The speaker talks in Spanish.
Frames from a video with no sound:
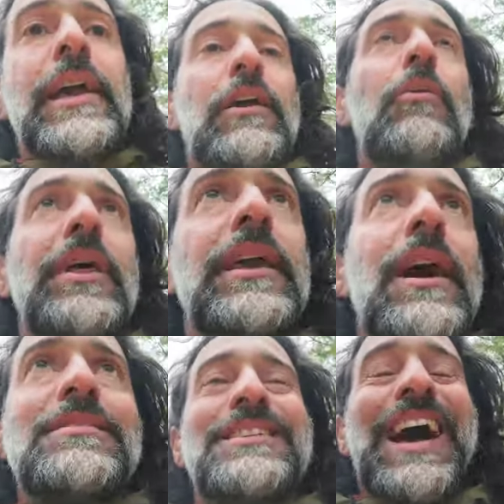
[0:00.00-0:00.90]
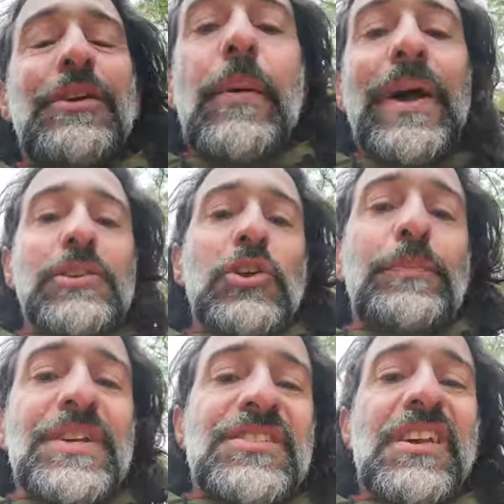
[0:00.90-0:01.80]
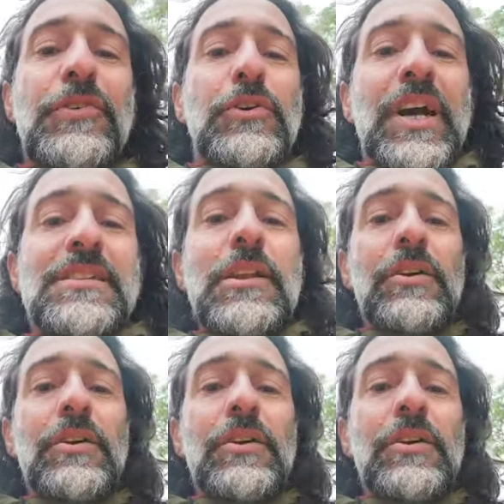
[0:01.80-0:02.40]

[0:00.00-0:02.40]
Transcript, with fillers: Que vos me digas, hay un aparato específico que hace